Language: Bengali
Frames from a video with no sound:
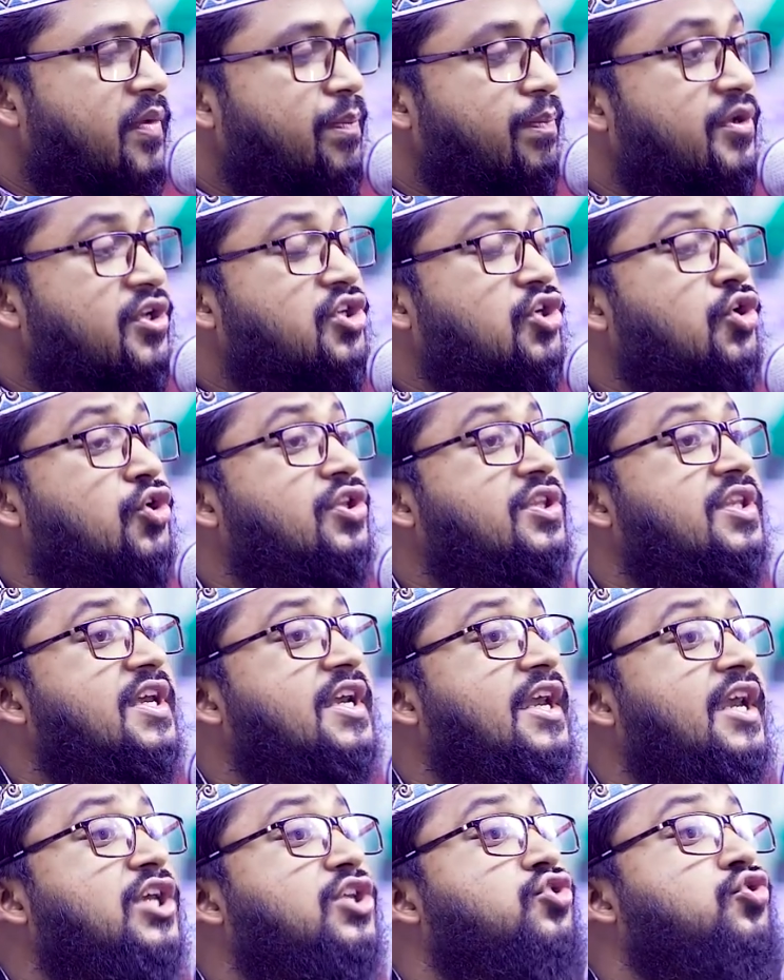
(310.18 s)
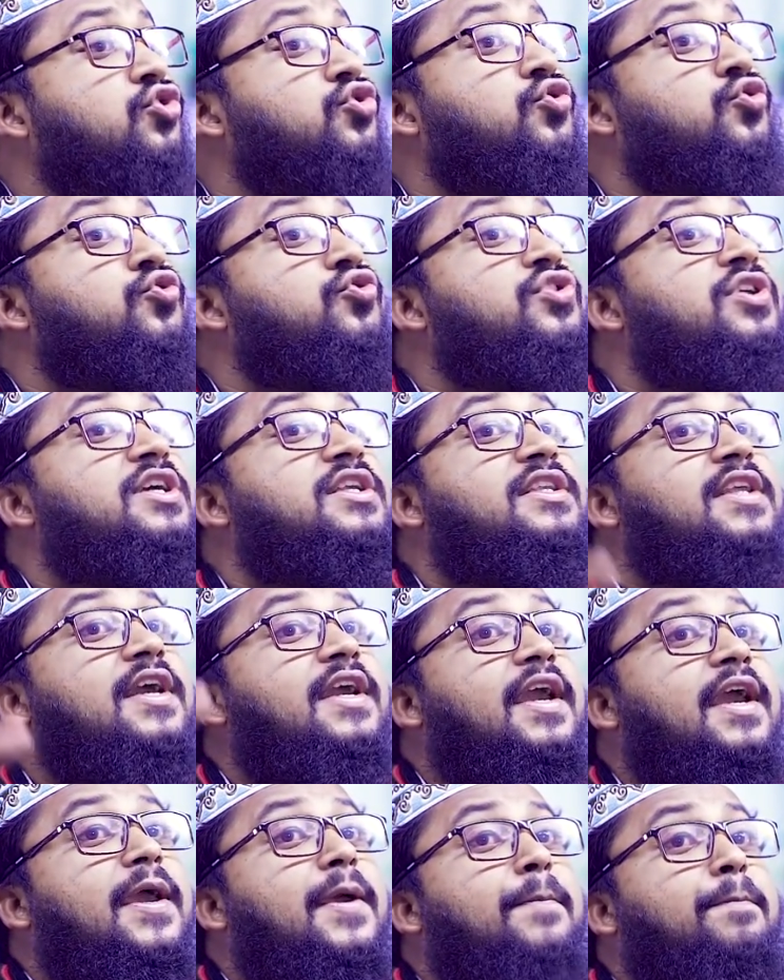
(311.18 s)
মিশর থেকে চতুর্দিক
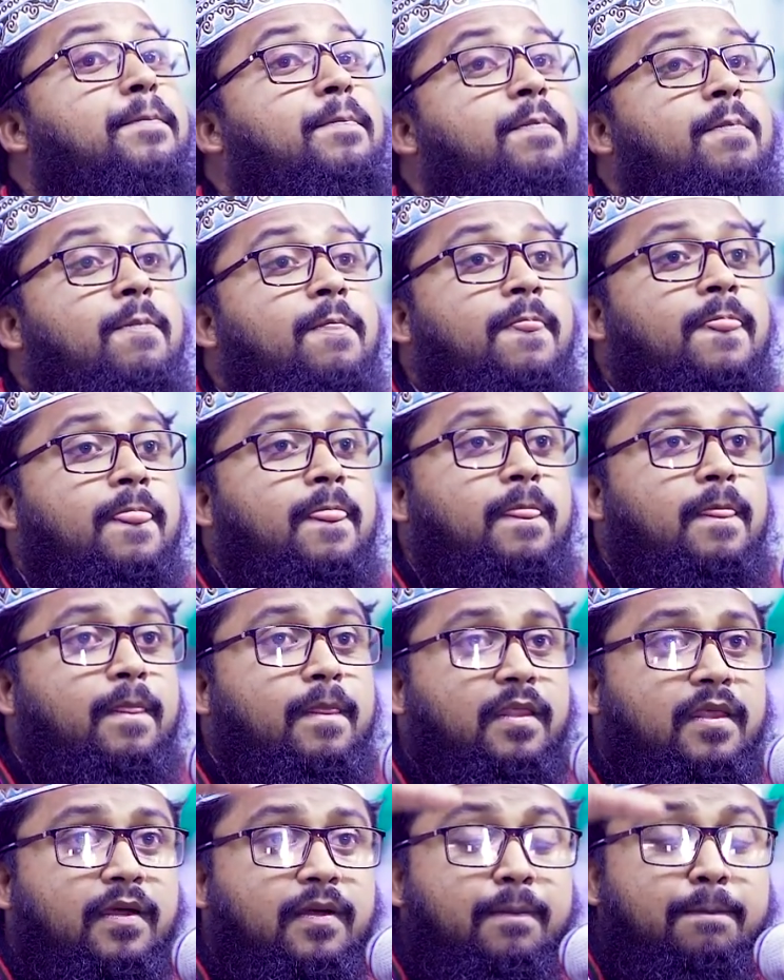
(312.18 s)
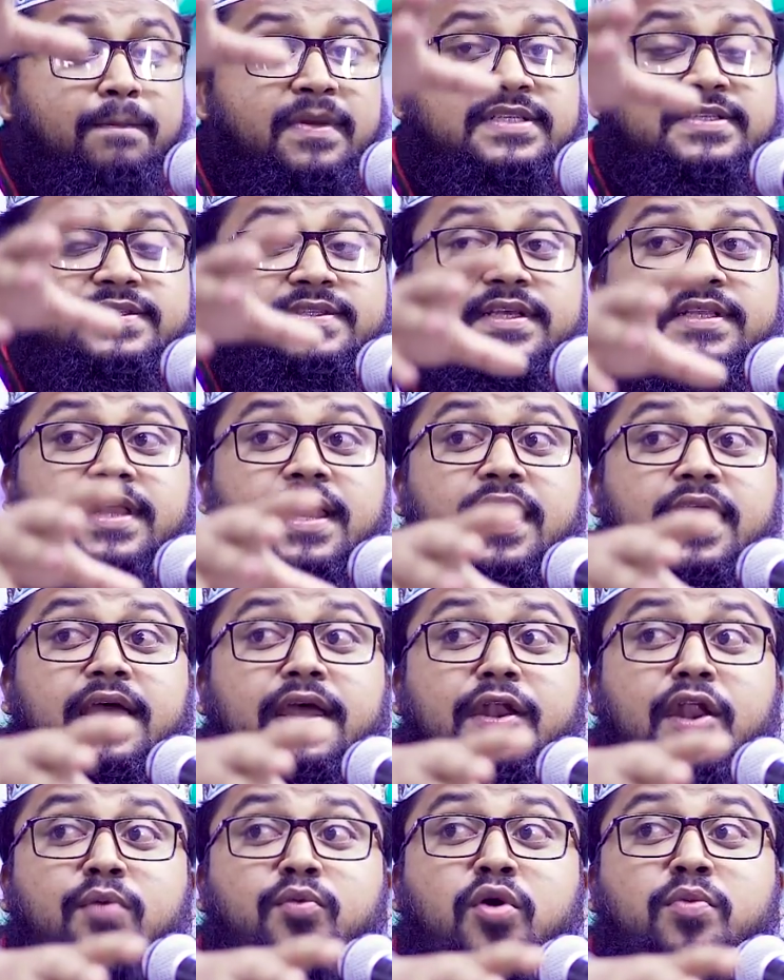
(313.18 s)
থেকে মসজিদে
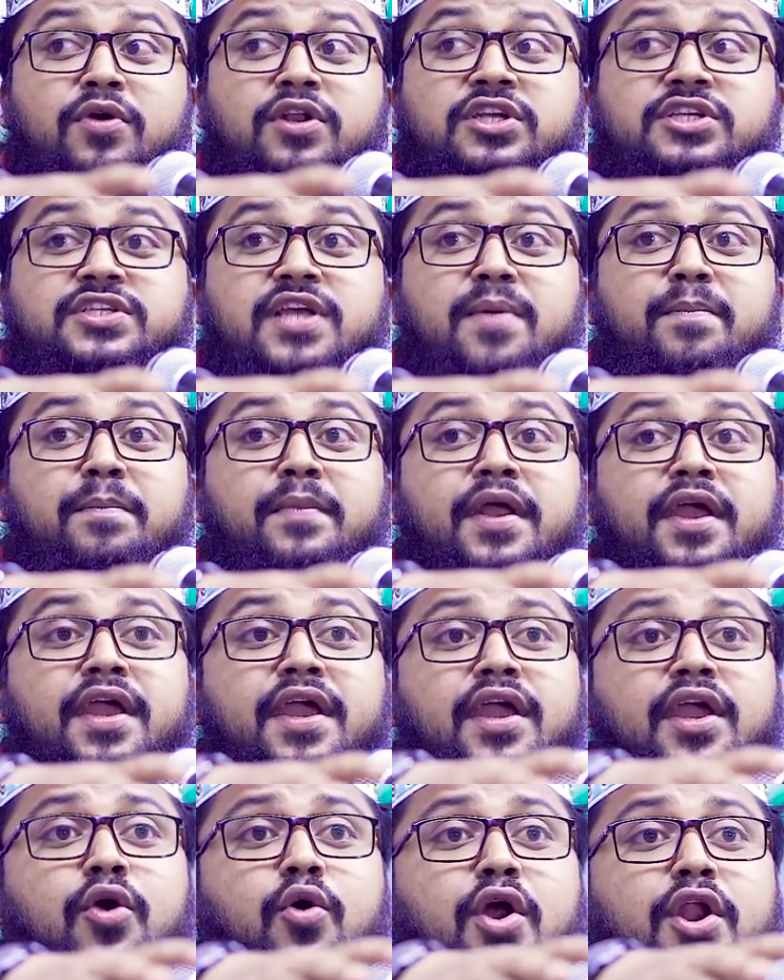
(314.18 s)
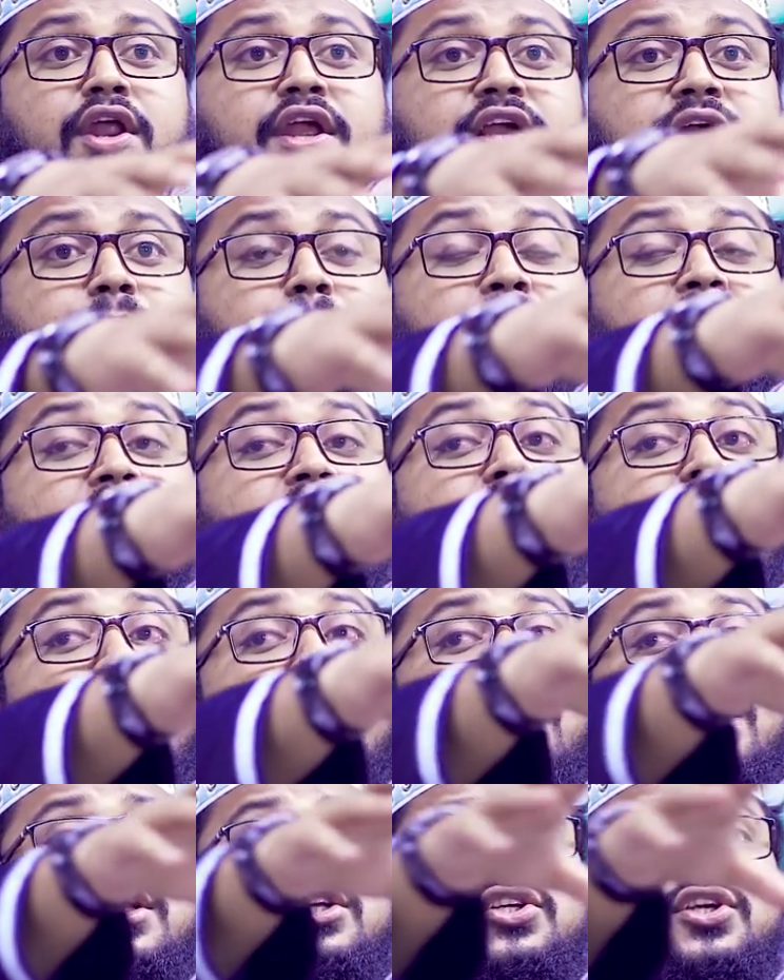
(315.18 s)
নববীর সামনে অনেক
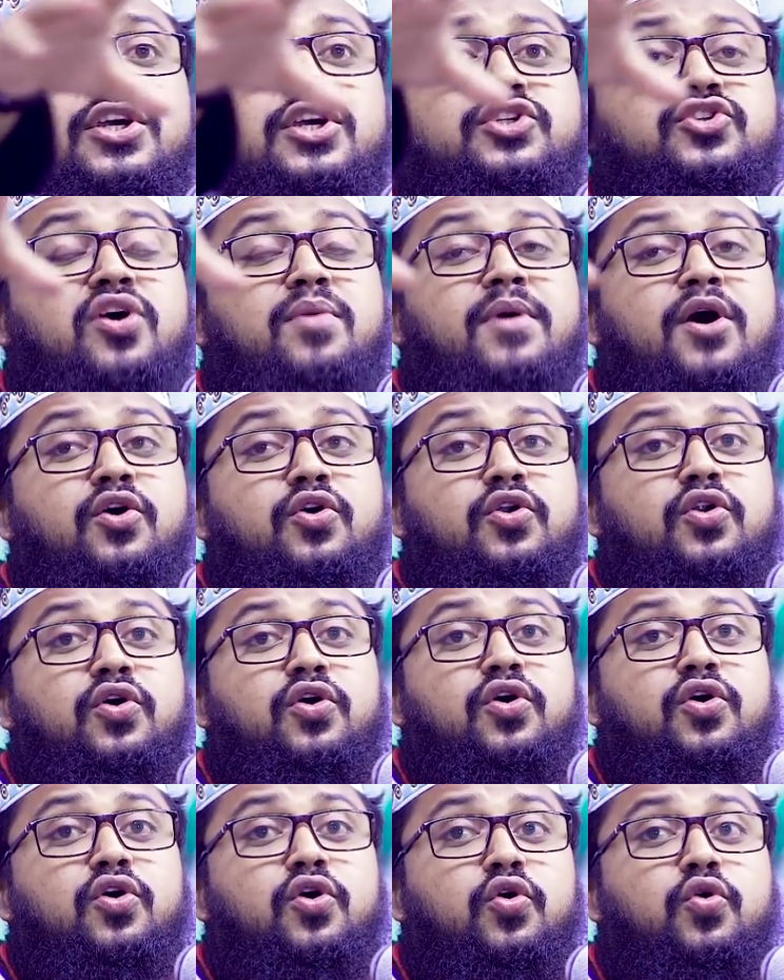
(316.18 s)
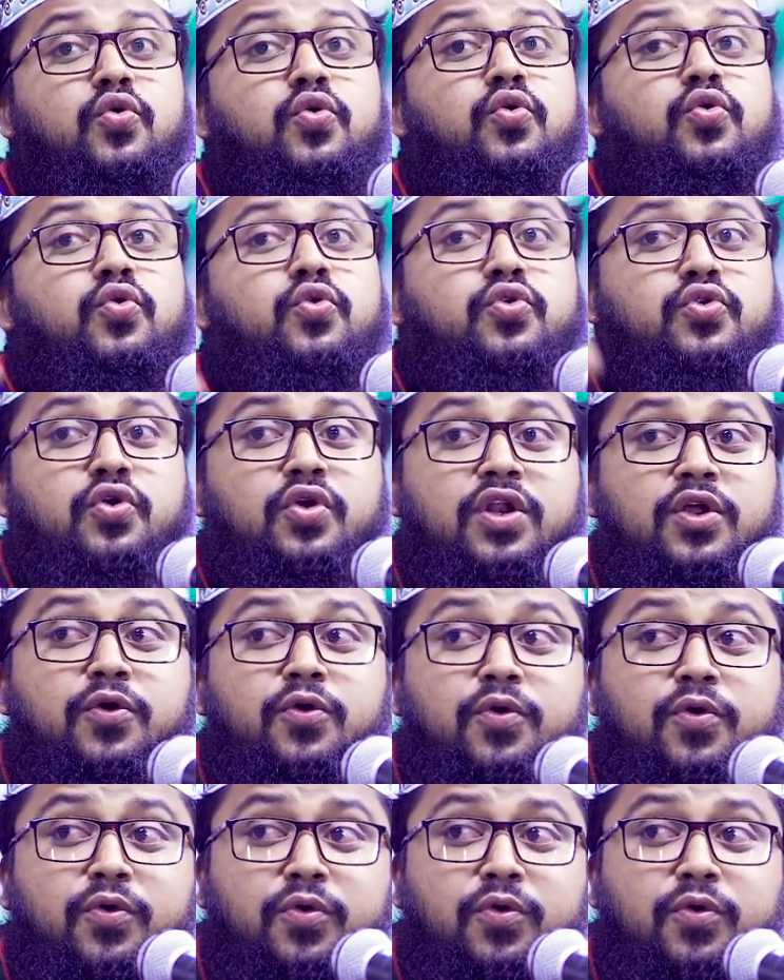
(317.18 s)
মাল এসে জমা হলো উট হলো